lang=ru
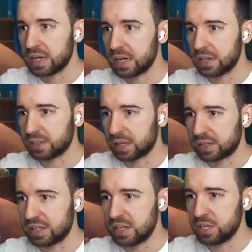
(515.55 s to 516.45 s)
Клик лента.
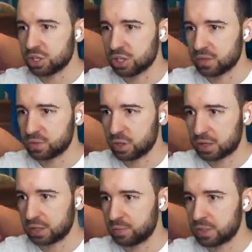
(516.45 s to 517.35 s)
Отлично. Все,
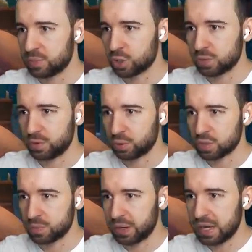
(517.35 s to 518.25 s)
мы сможем
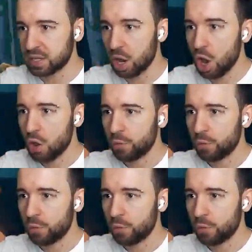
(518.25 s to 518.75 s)
вернуться. Погодите.